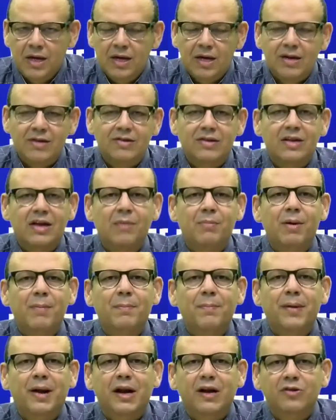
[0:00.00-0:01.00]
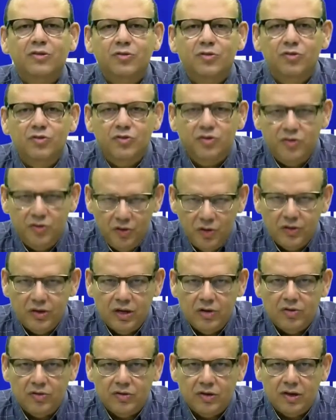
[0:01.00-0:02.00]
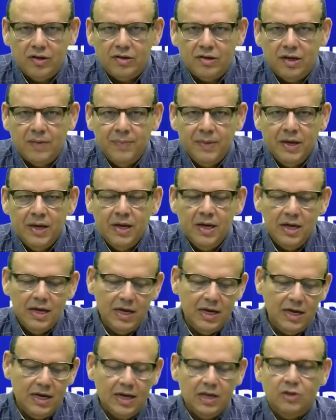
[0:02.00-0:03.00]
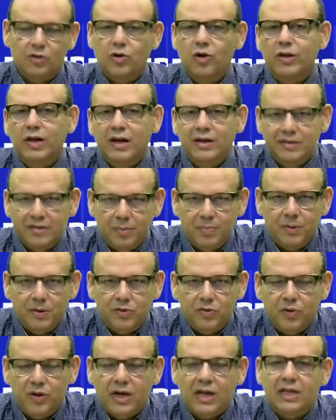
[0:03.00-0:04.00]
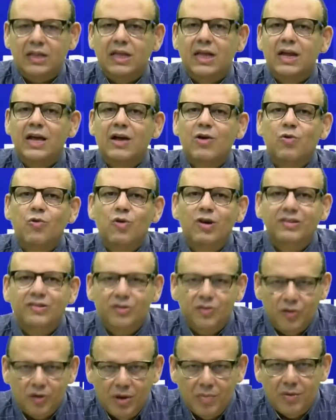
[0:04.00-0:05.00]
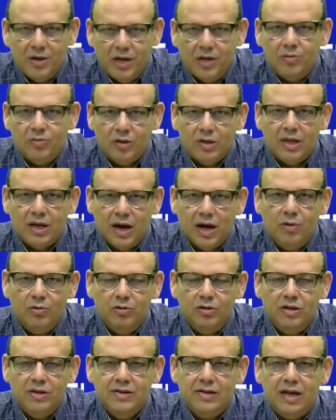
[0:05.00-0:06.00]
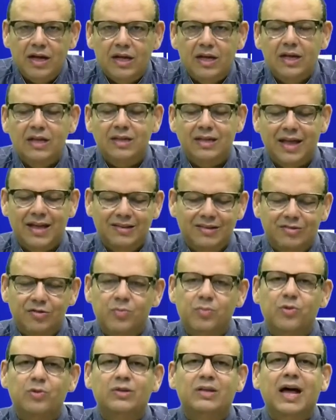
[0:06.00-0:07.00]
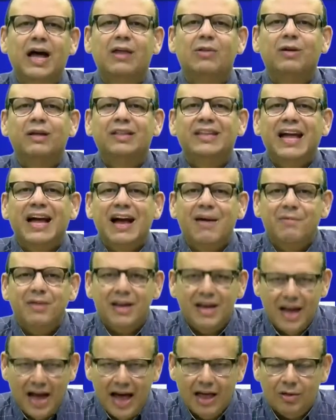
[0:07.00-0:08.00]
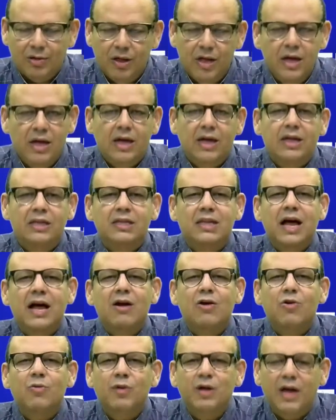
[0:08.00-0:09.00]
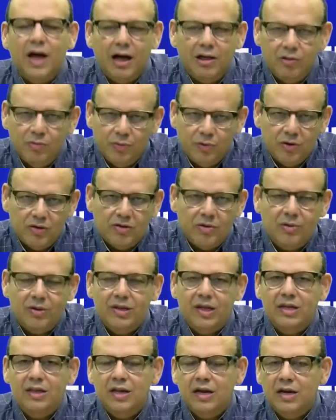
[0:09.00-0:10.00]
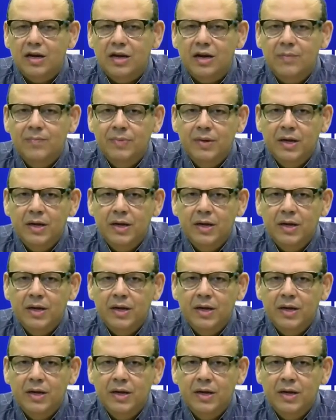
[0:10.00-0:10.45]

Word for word: que se llama presunción de inocencia y que todas esas personas que tienen cuestionamiento ante la justicia están soportados, están abrigados, están cobijados por esa verdad interina,